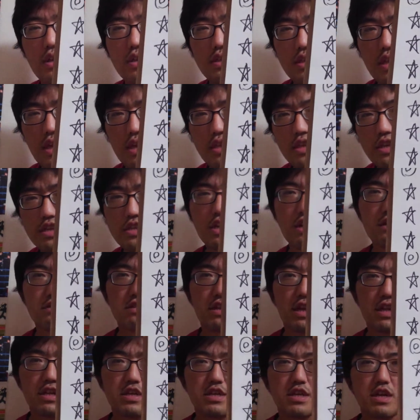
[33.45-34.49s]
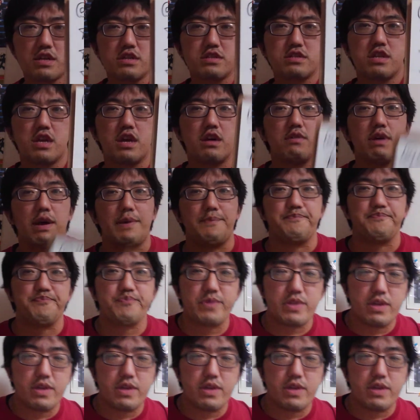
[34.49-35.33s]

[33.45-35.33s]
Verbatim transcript: で、2着、成田スターワン。